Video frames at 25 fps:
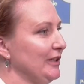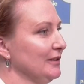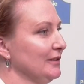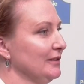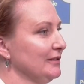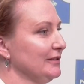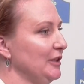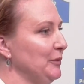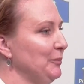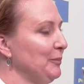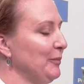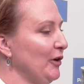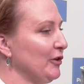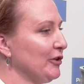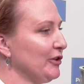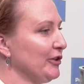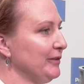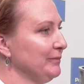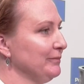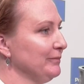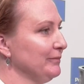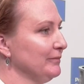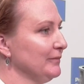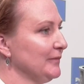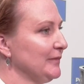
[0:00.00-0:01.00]
tego do tej pory?
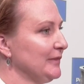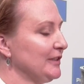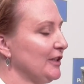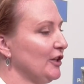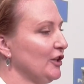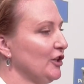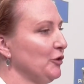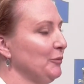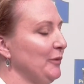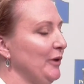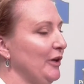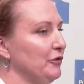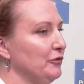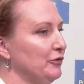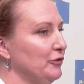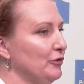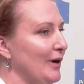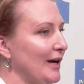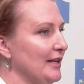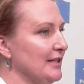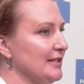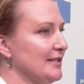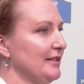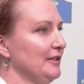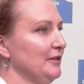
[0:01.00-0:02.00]
Skoro miał
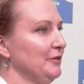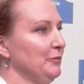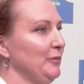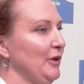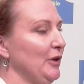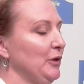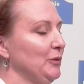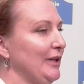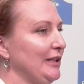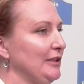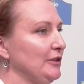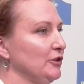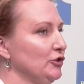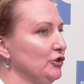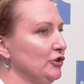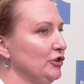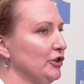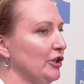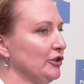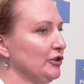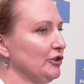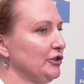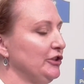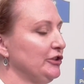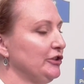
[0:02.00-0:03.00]
władzę, miał na to
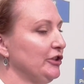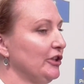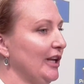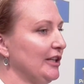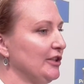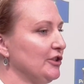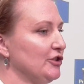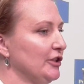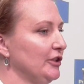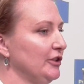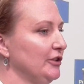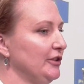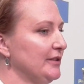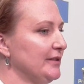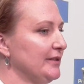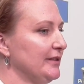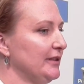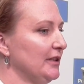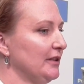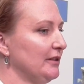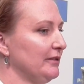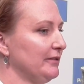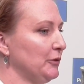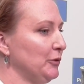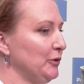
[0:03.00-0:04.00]
środki, to dlaczego nie
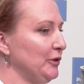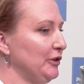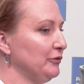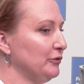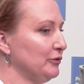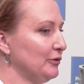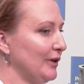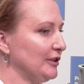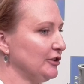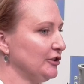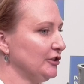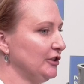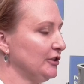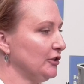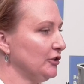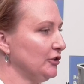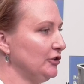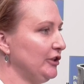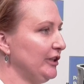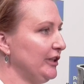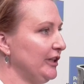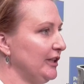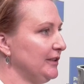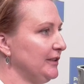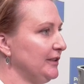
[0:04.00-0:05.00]
skierował ich właśnie do
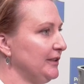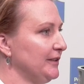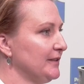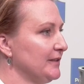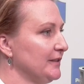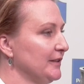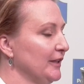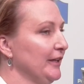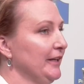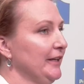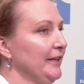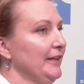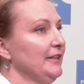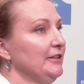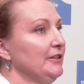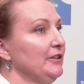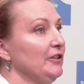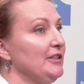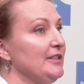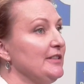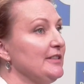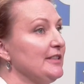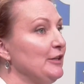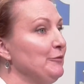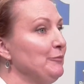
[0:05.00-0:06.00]
dzielnic?
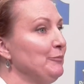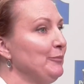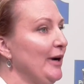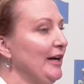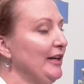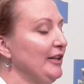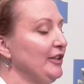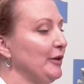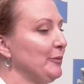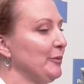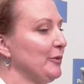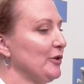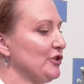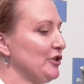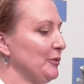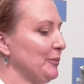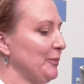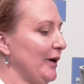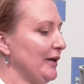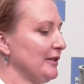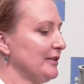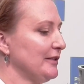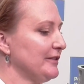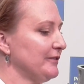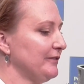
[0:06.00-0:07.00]
To jest kampania, proszę
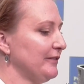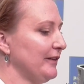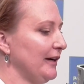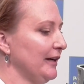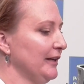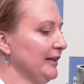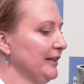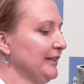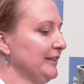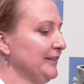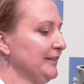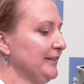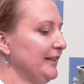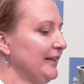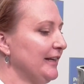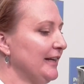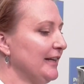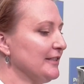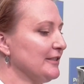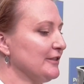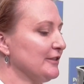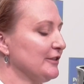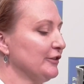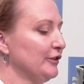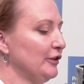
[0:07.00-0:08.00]
Państwa.
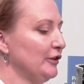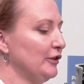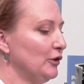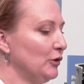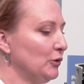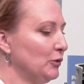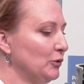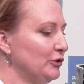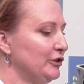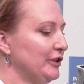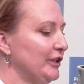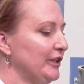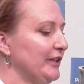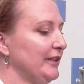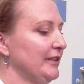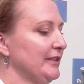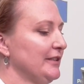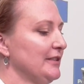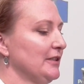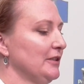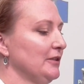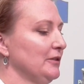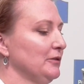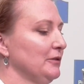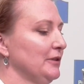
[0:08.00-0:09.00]
Teraz ludzie
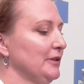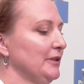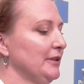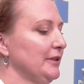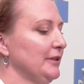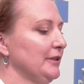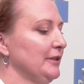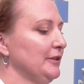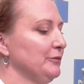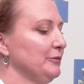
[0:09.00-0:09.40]
są